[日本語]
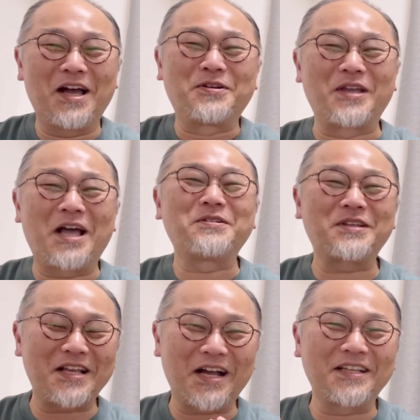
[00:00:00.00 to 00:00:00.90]
あの、やる
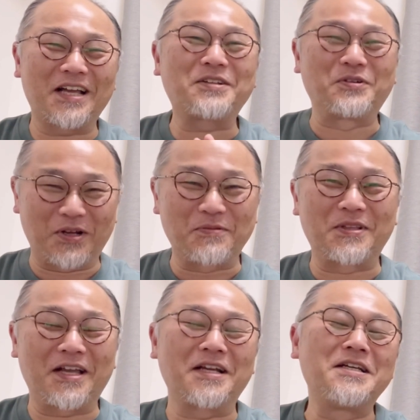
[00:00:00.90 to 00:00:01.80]
気があるのかみ
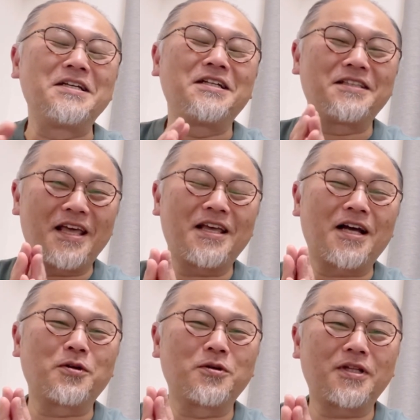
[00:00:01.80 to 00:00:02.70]
たいな。で、
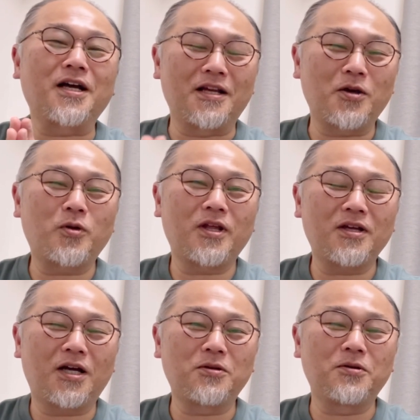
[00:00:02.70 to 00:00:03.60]
あの、だからね、これ、
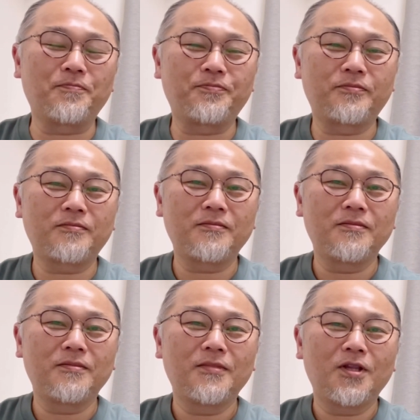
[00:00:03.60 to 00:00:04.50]
あの、
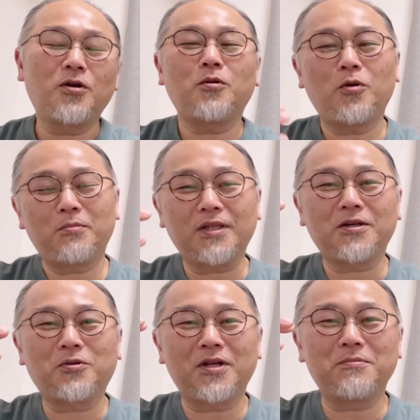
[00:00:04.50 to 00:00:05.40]
これ本番で
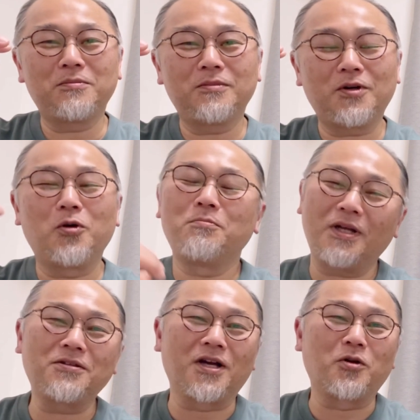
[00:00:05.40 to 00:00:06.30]
これ、本
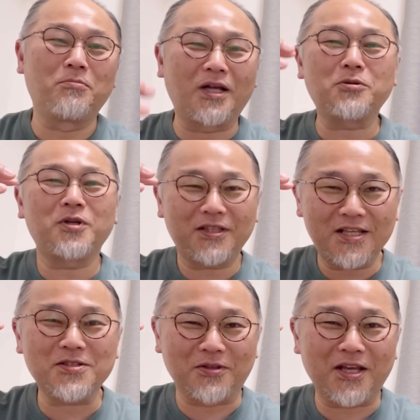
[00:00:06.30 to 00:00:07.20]
番というか、これまともな
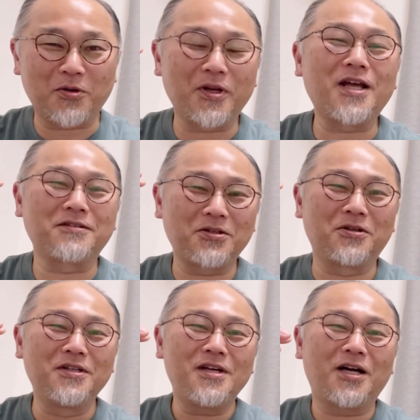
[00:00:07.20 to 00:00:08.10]
テストでこれやる
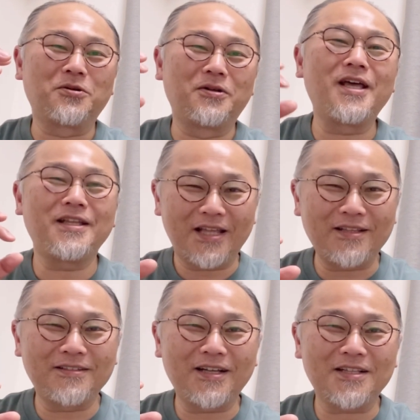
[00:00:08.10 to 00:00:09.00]
と、あの、0
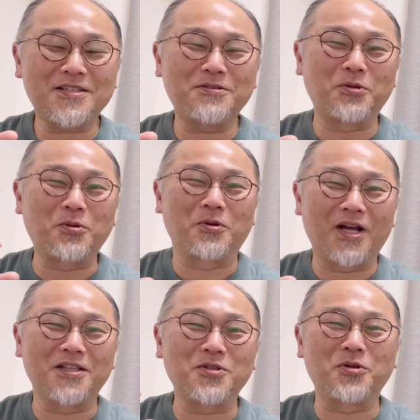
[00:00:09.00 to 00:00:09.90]
点がつくどころ
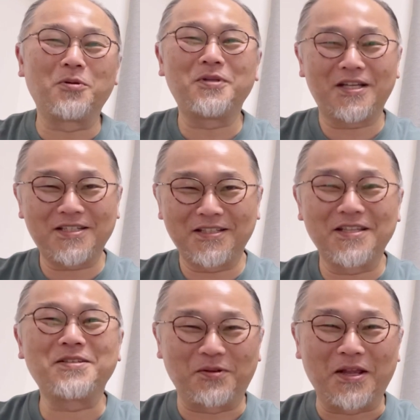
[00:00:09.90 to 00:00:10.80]
か、ちょっと呼び出しで
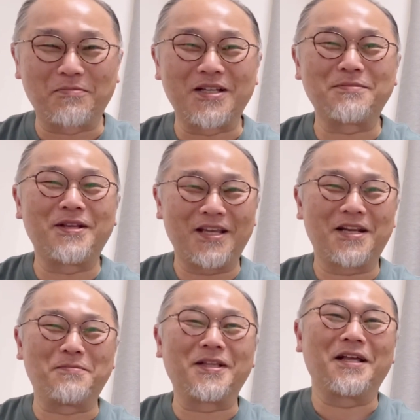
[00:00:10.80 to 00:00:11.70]
すよね。真面目にや
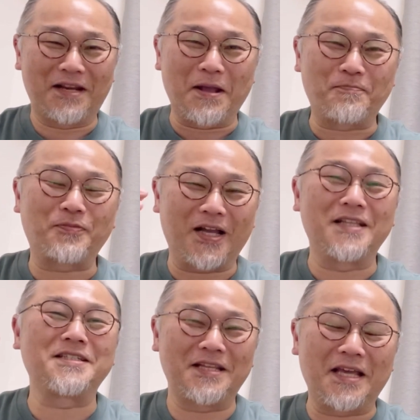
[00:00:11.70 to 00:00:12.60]
れみたいなね、
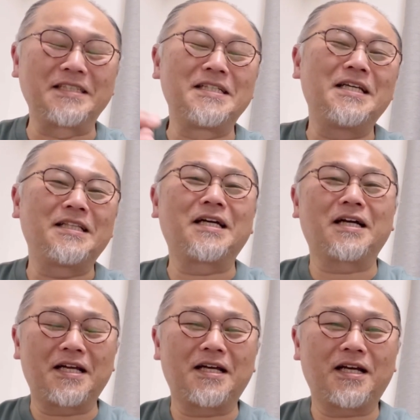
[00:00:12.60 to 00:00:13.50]
感じでね。だ
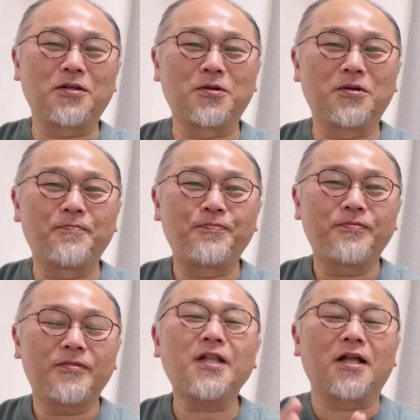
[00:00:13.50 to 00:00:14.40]
から、あの、
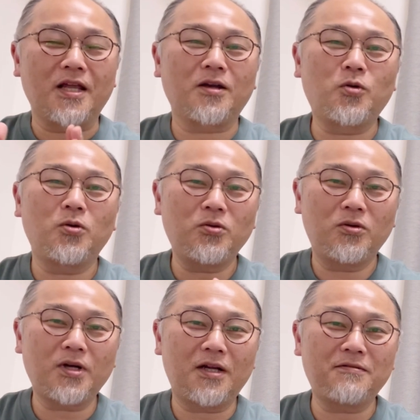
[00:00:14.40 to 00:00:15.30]
ただね、こ
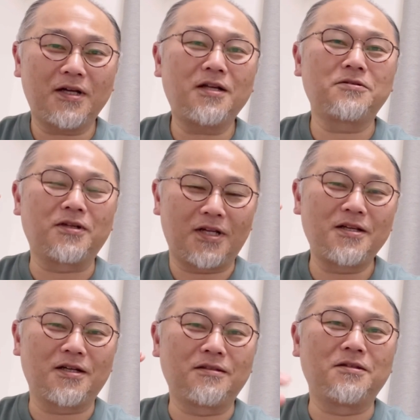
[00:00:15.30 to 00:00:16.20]
こからわかるのは何
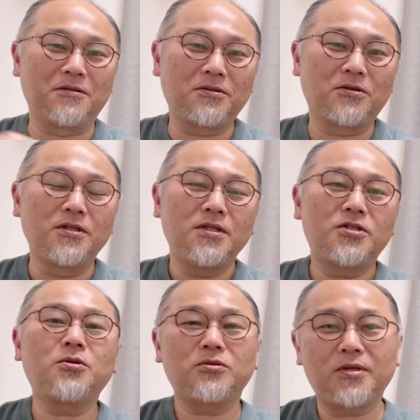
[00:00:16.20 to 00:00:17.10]
かっていうと、
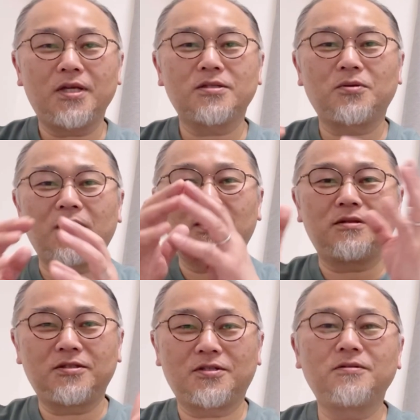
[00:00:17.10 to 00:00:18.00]
ちょうどね、それ
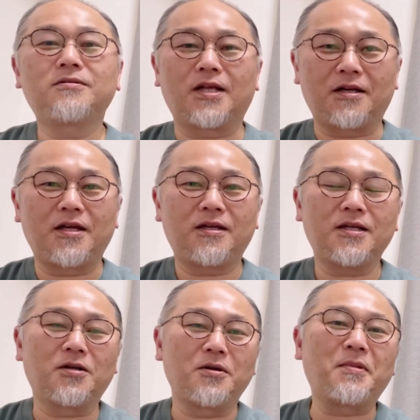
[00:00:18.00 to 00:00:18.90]
作ったらね、
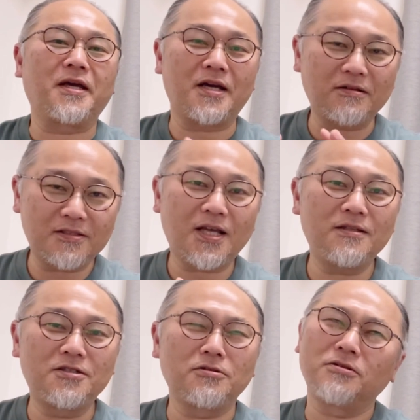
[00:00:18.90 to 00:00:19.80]
あの、やっぱ
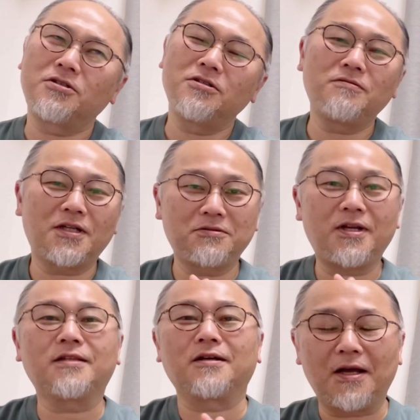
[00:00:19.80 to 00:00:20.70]
139ワードぐら
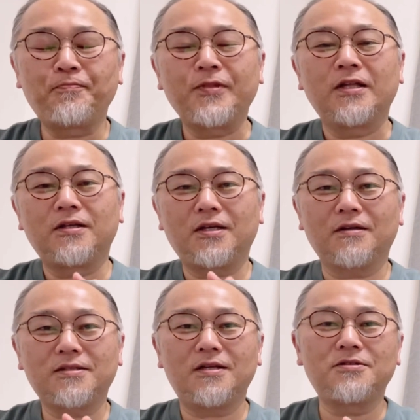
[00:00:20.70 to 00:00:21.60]
いだったかな。で、
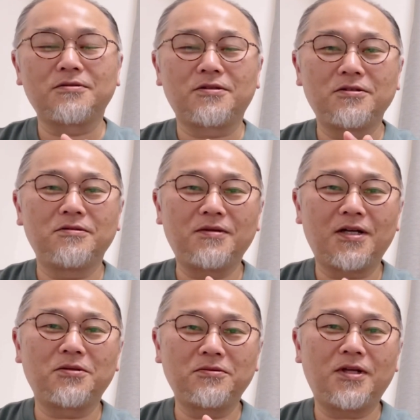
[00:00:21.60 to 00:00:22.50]
139
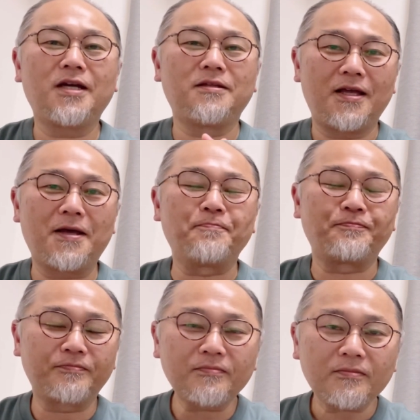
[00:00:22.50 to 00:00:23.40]
ワードぐらいで、
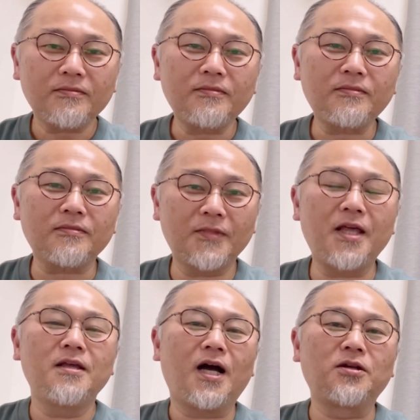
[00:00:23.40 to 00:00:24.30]

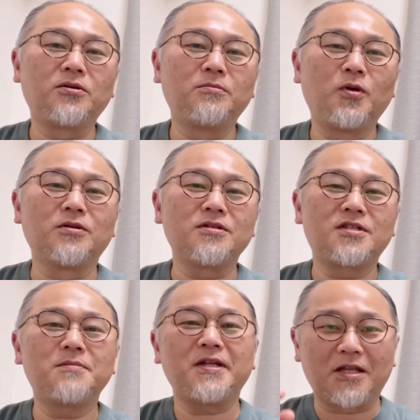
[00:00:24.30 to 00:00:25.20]
で、あの、もう
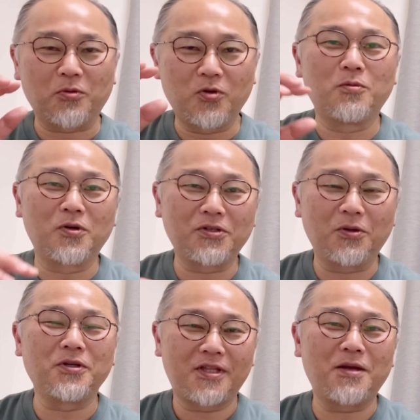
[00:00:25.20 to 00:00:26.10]
すべての項目に
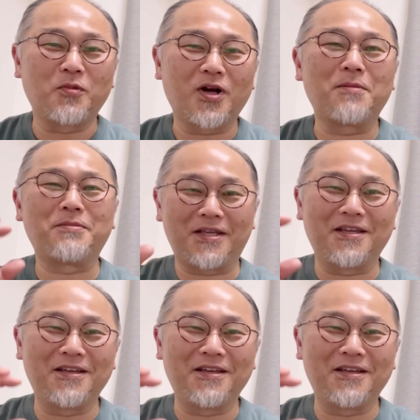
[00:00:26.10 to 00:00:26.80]
おいて、もう完璧。